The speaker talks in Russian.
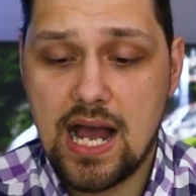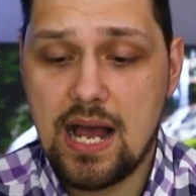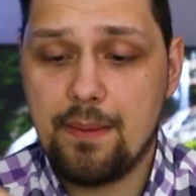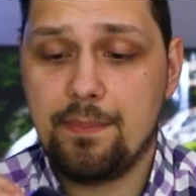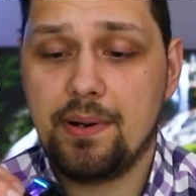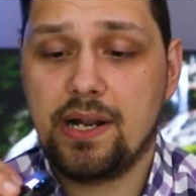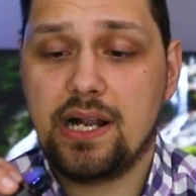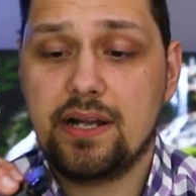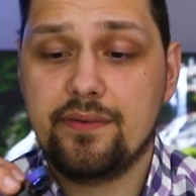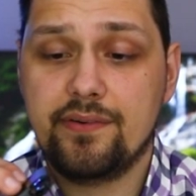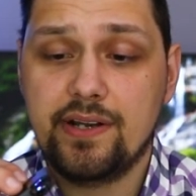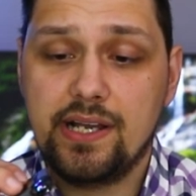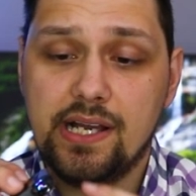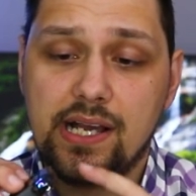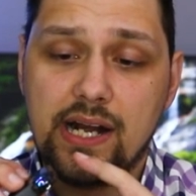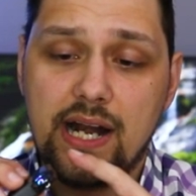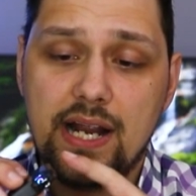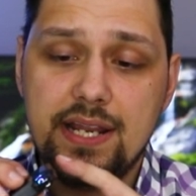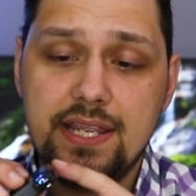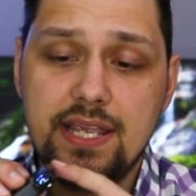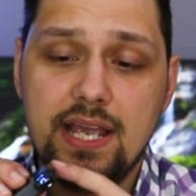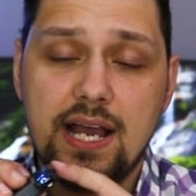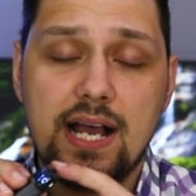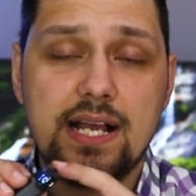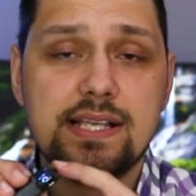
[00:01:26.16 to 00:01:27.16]
А боковые
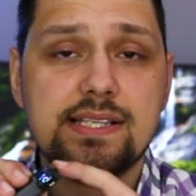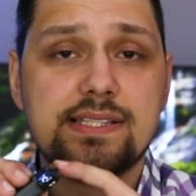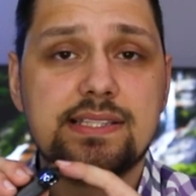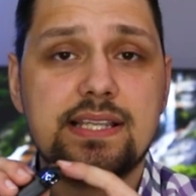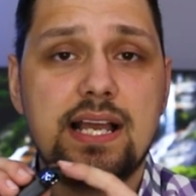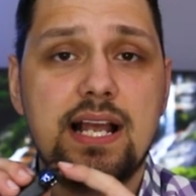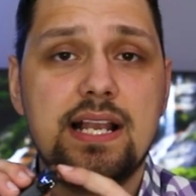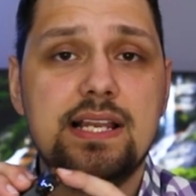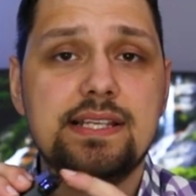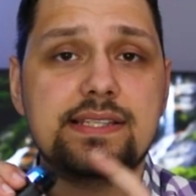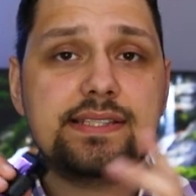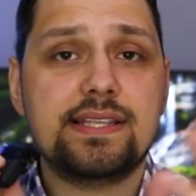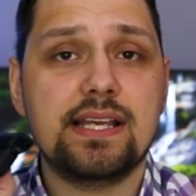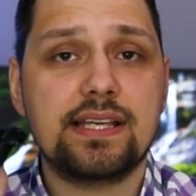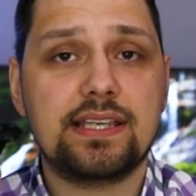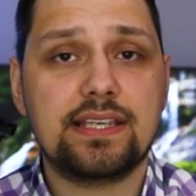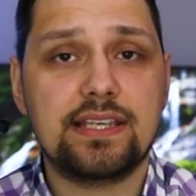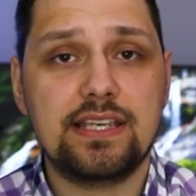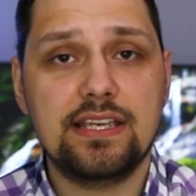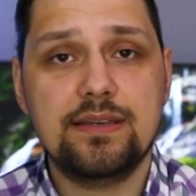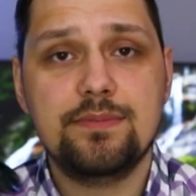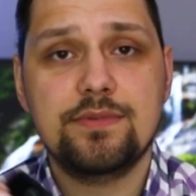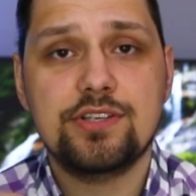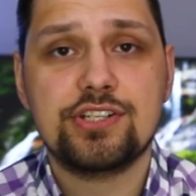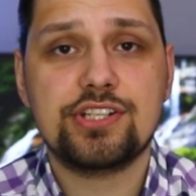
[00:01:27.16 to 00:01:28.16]
грани остались
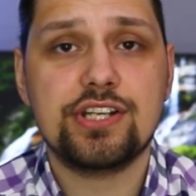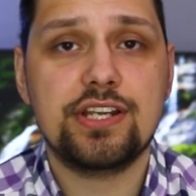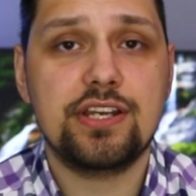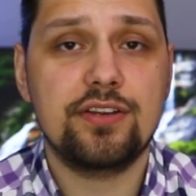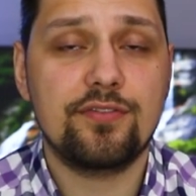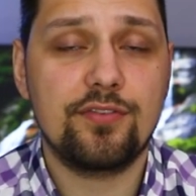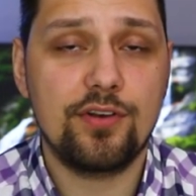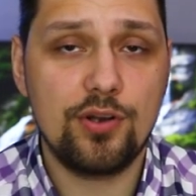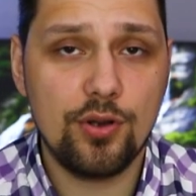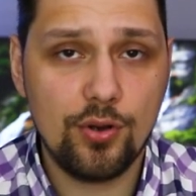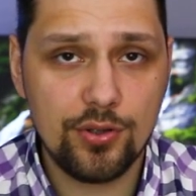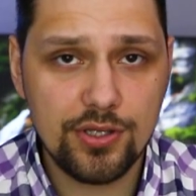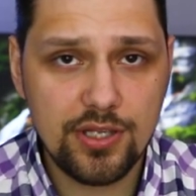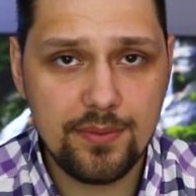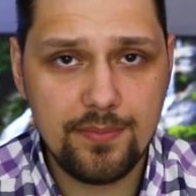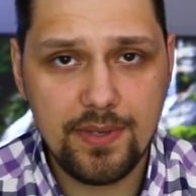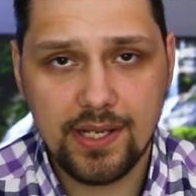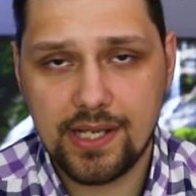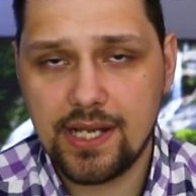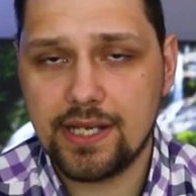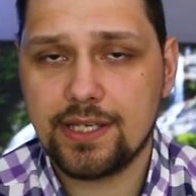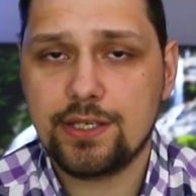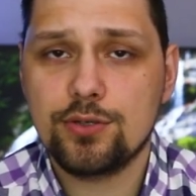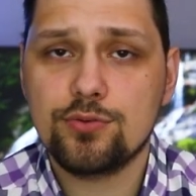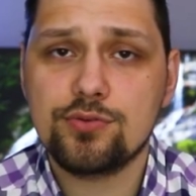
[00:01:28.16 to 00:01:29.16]
такими же рифлеными,
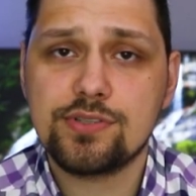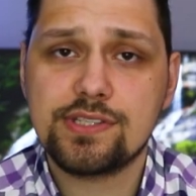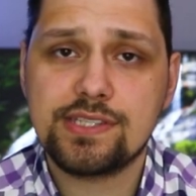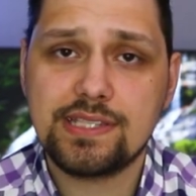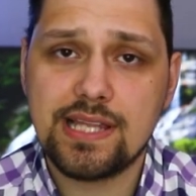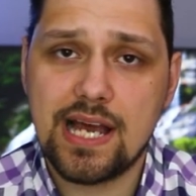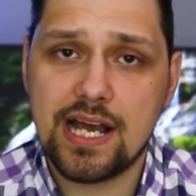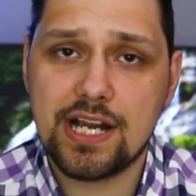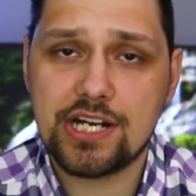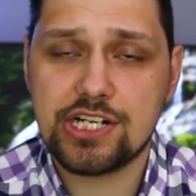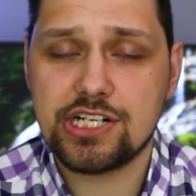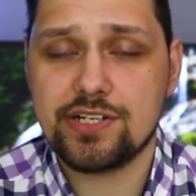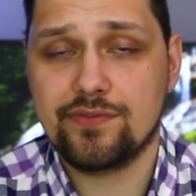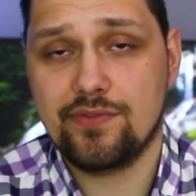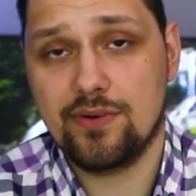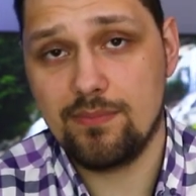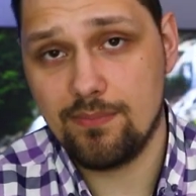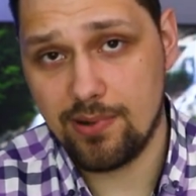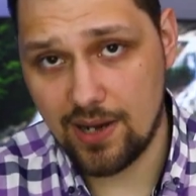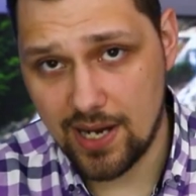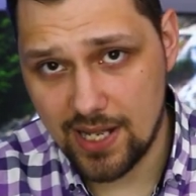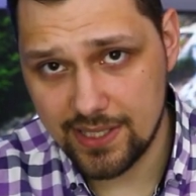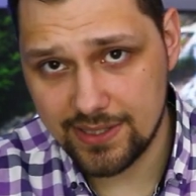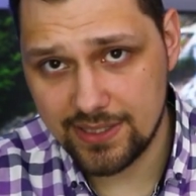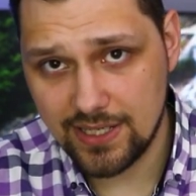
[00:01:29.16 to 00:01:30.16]
как и у старшего
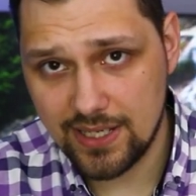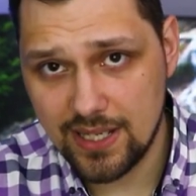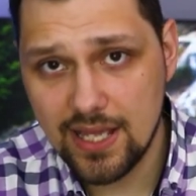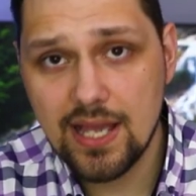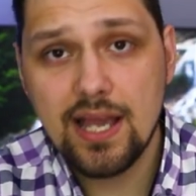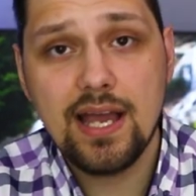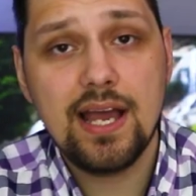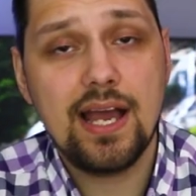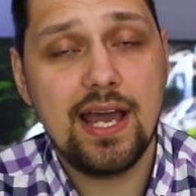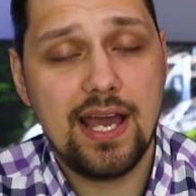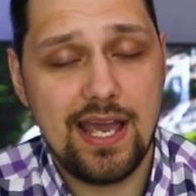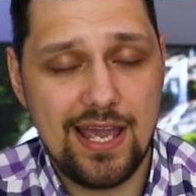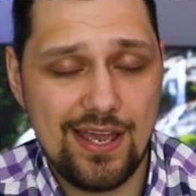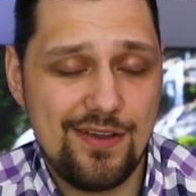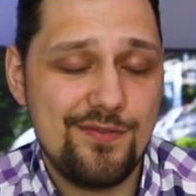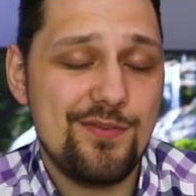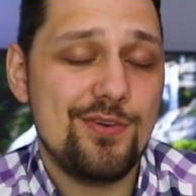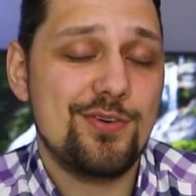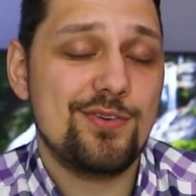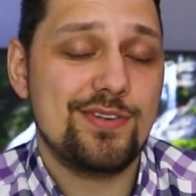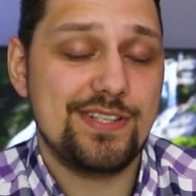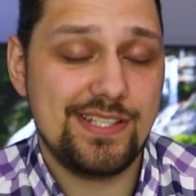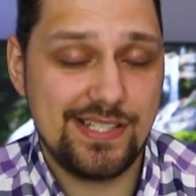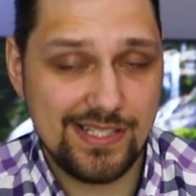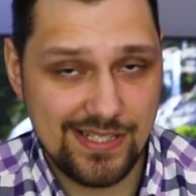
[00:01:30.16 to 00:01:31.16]
брата
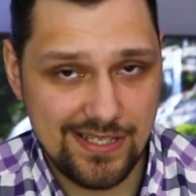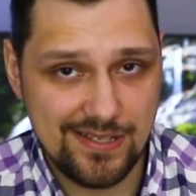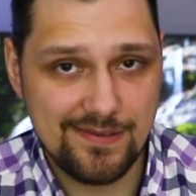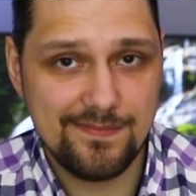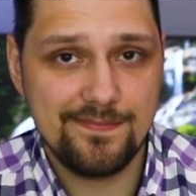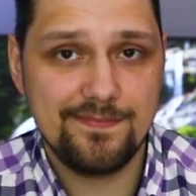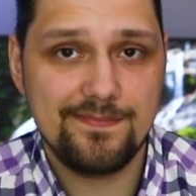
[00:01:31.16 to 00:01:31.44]
Avio C.